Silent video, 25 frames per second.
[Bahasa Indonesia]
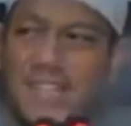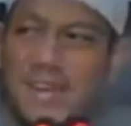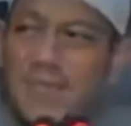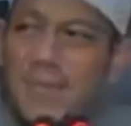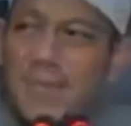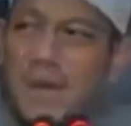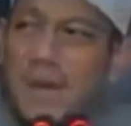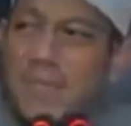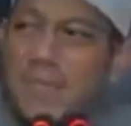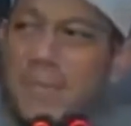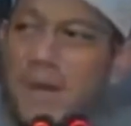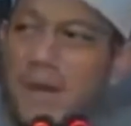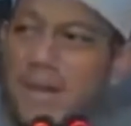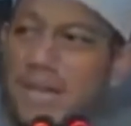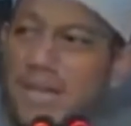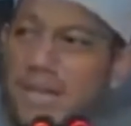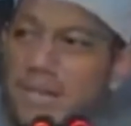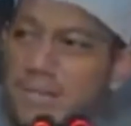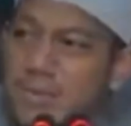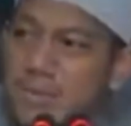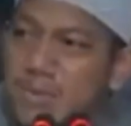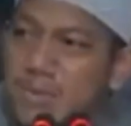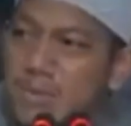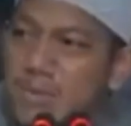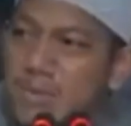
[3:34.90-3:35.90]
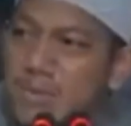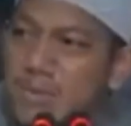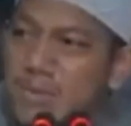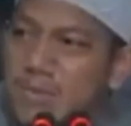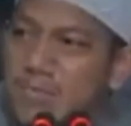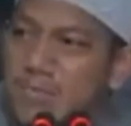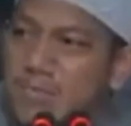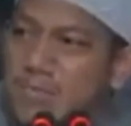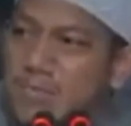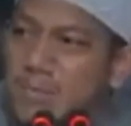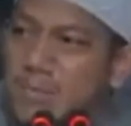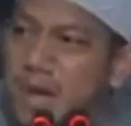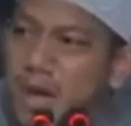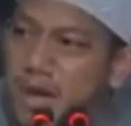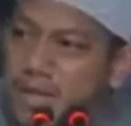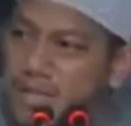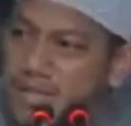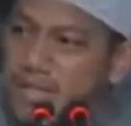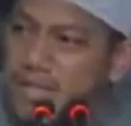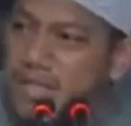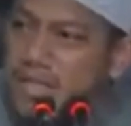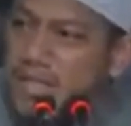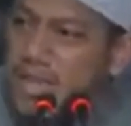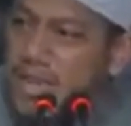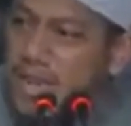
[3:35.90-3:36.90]
Kata bapak, ibu,
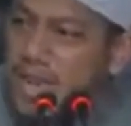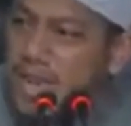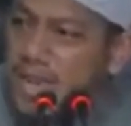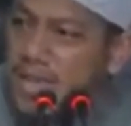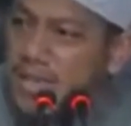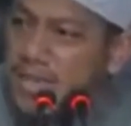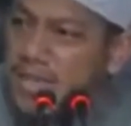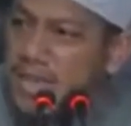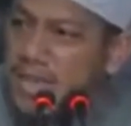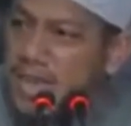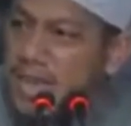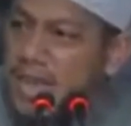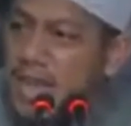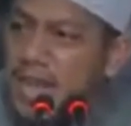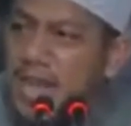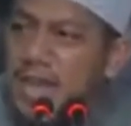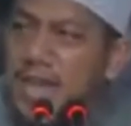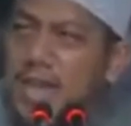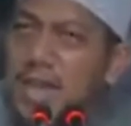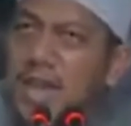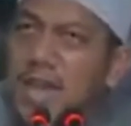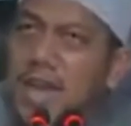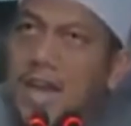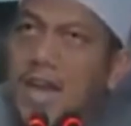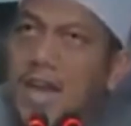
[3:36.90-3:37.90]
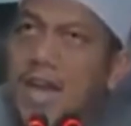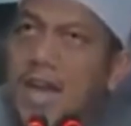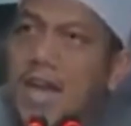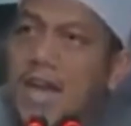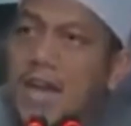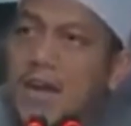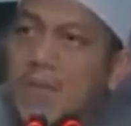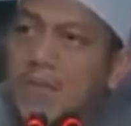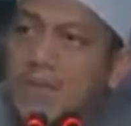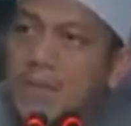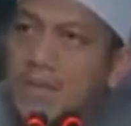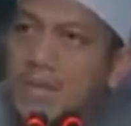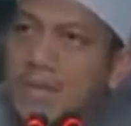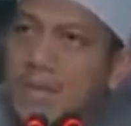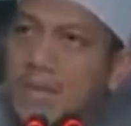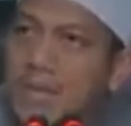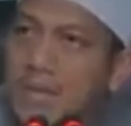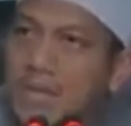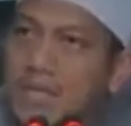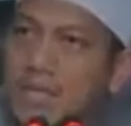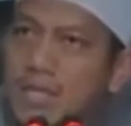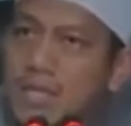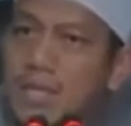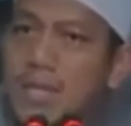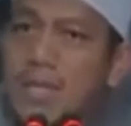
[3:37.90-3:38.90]
haji dan hajah,
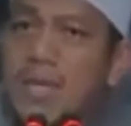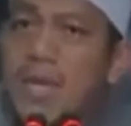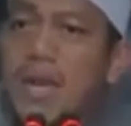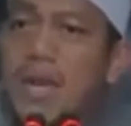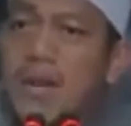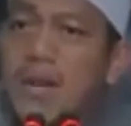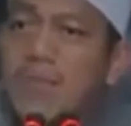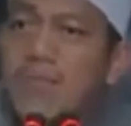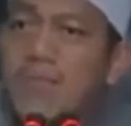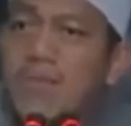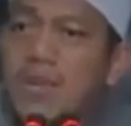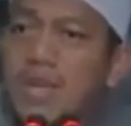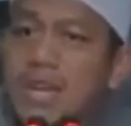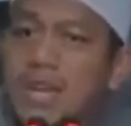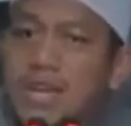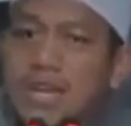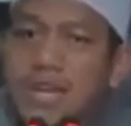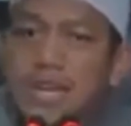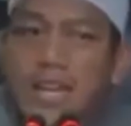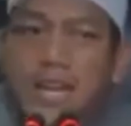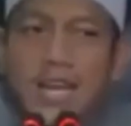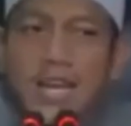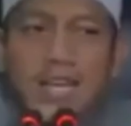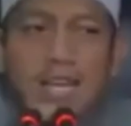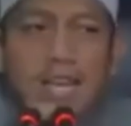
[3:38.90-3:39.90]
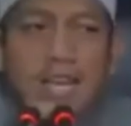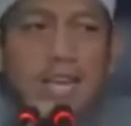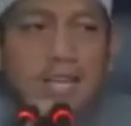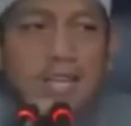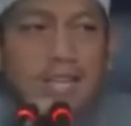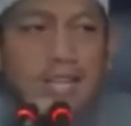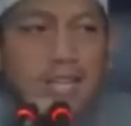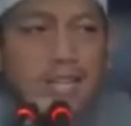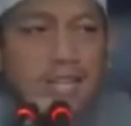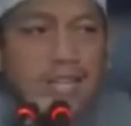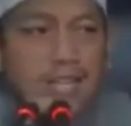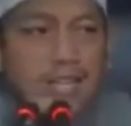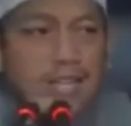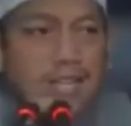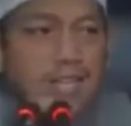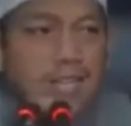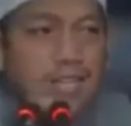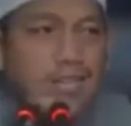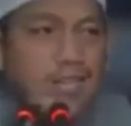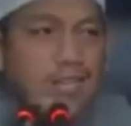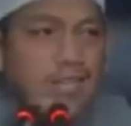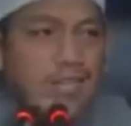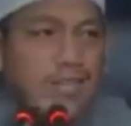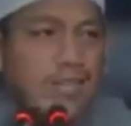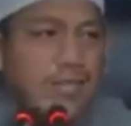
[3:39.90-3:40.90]
amin. Kabulkanlah ya
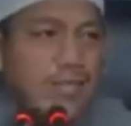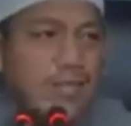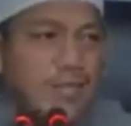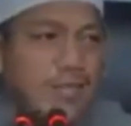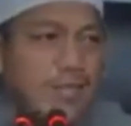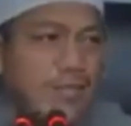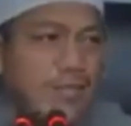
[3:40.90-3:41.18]
Allah.